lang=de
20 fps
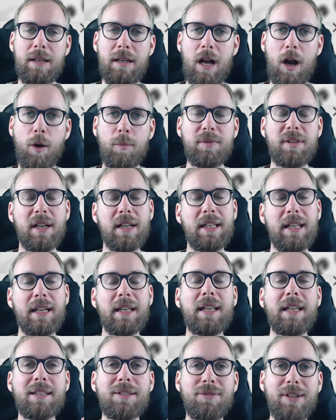Hauptsache ihr
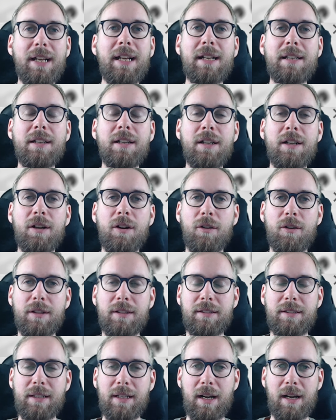geht wählen
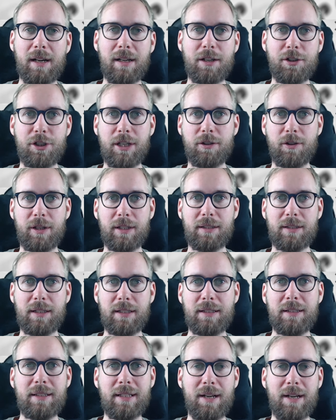und ihr engagiert euch dann
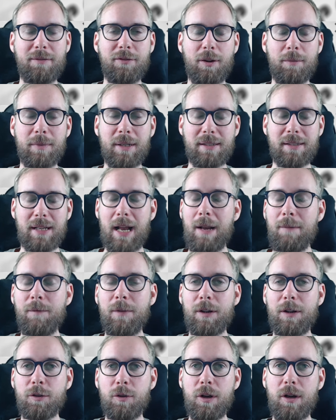in der Form, dass ihr
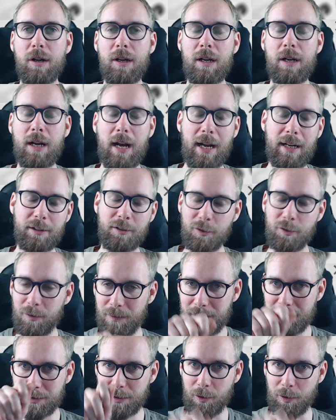einfach nur ein
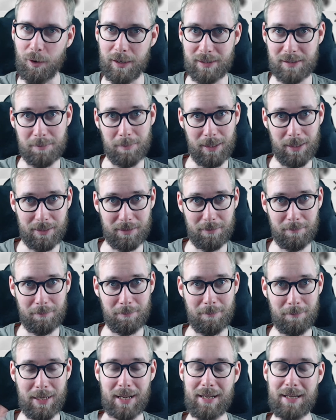doofes Kreuz macht.
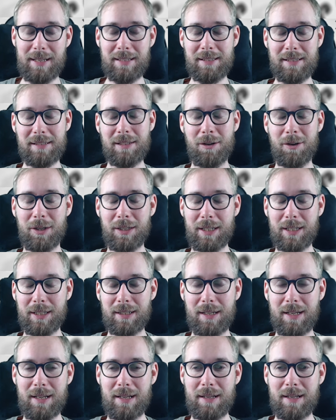Mehr ist es.
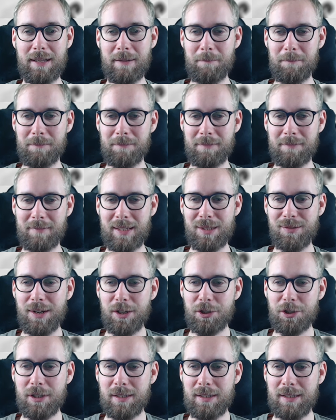Das
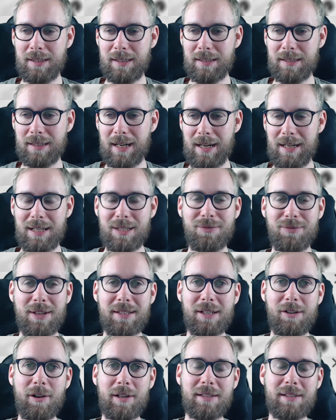war schon alles,
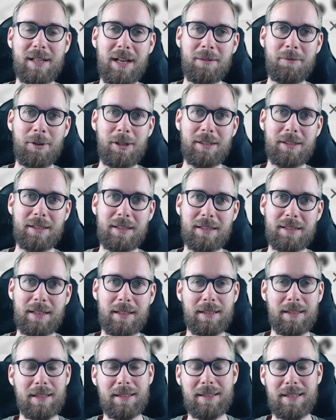was ich heute sagen wollte. Ist
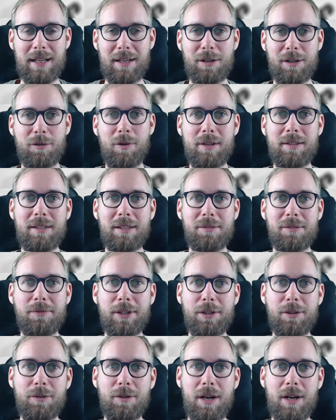ein sehr kurzes
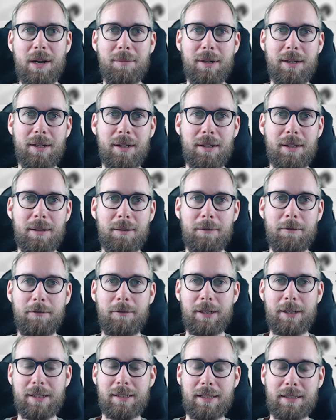Video, aber
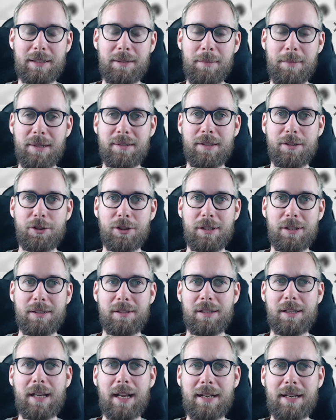wie gesagt, die Message ist
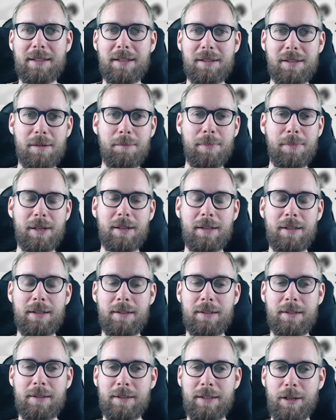echt simpel.
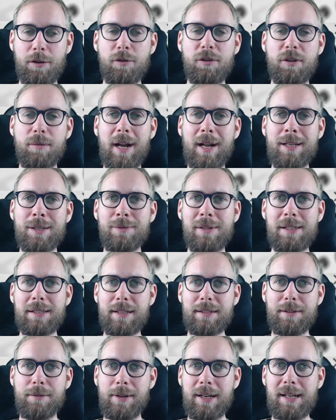Die YouTube-Heinz will,
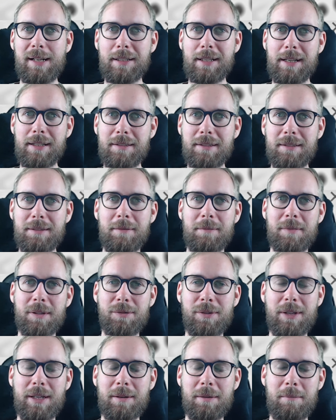dass ihr wählen geht.
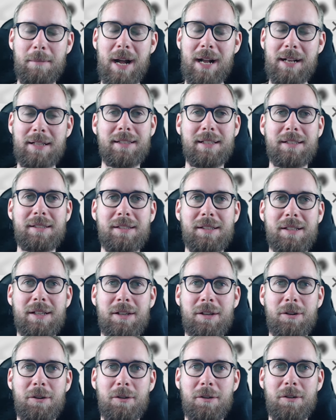Deswegen macht es.
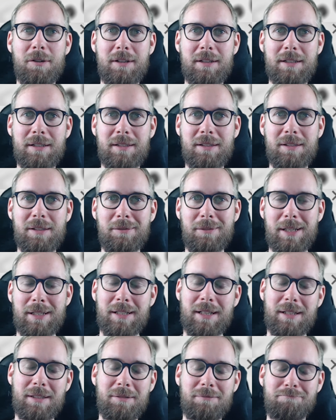Und wie
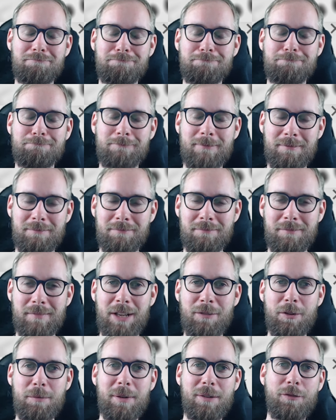gesagt,
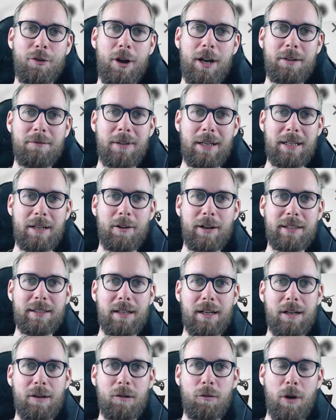würde mich freuen, wenn ihr euch
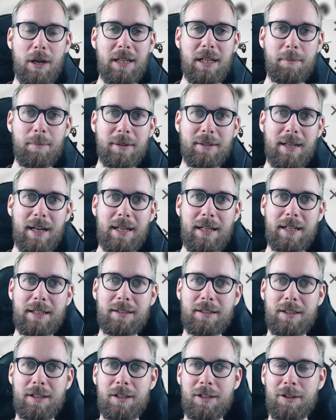da ordentlich
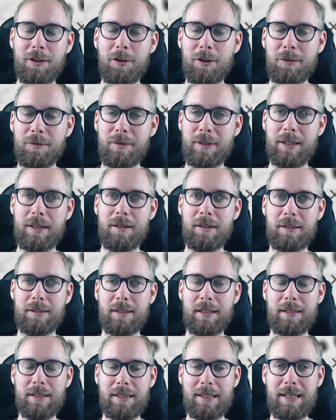beteiligt und wir
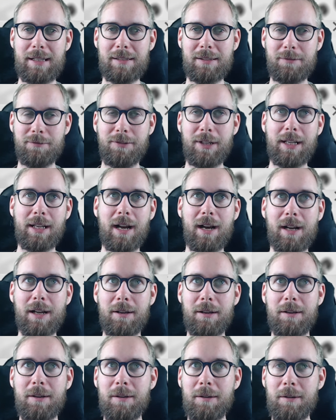dann die nächsten vier
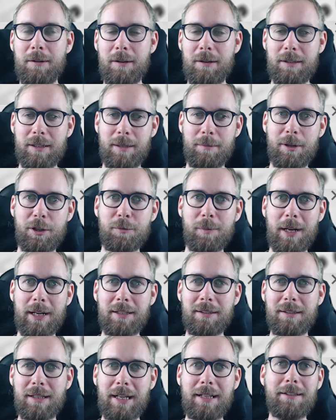Jahre
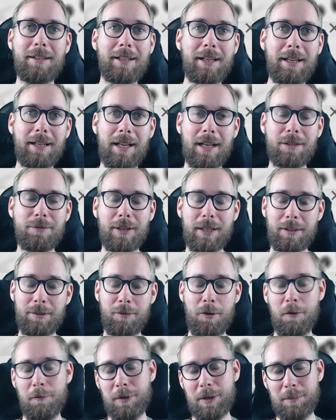dementsprechend richtig regiert
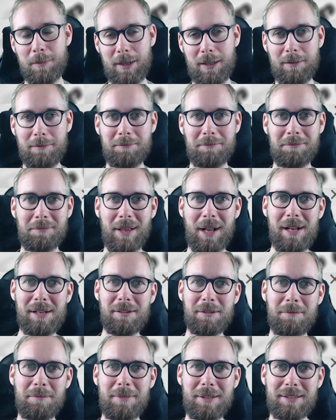werden. Hoffe ich mal.
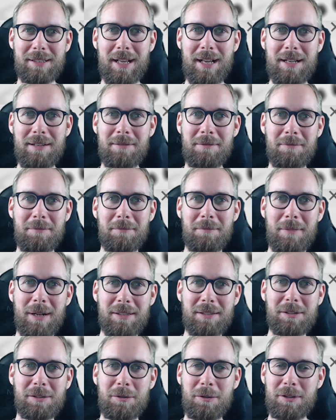Also, bis dahin,
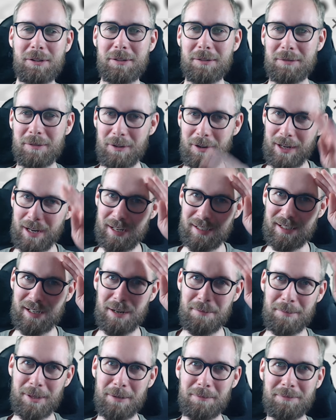macht es gut, euer
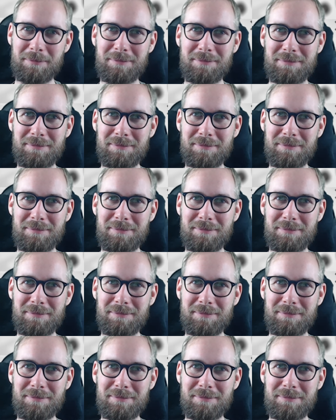Alkaramba.